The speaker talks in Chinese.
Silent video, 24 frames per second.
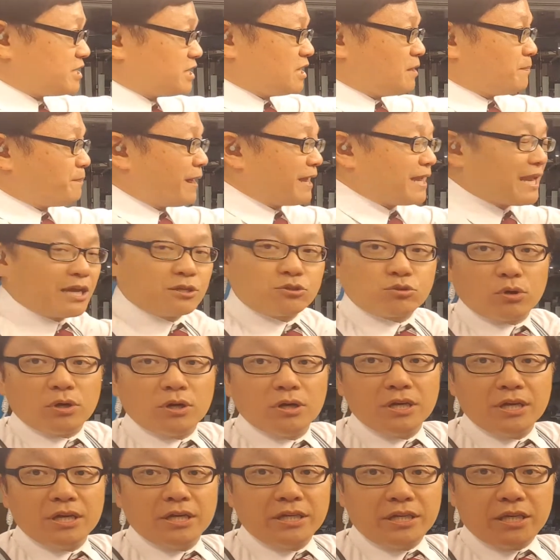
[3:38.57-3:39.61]
机一般来
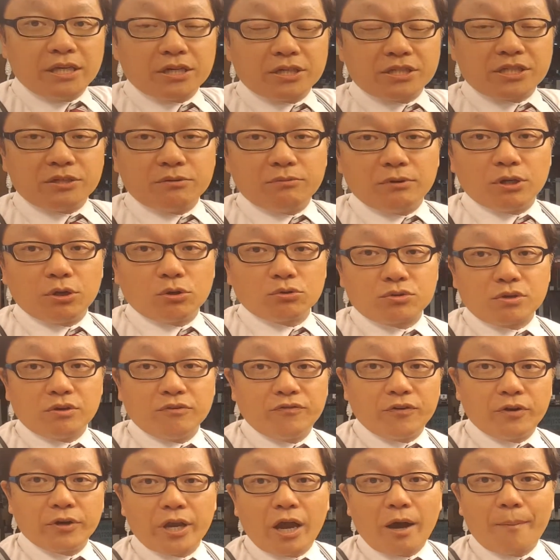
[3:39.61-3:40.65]
说，一个新闻龙
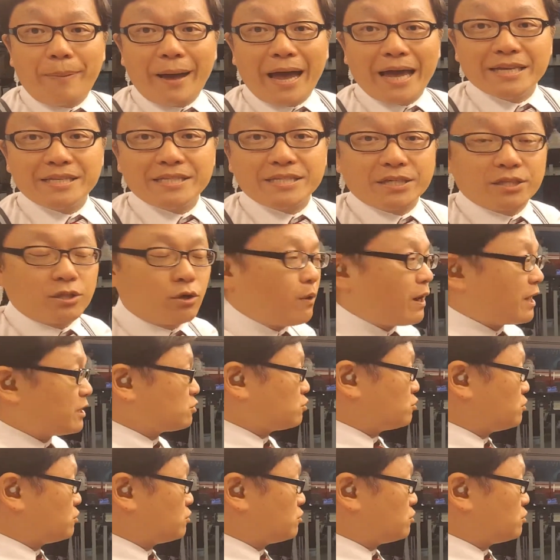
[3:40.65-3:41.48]
卷风要拍摄的话，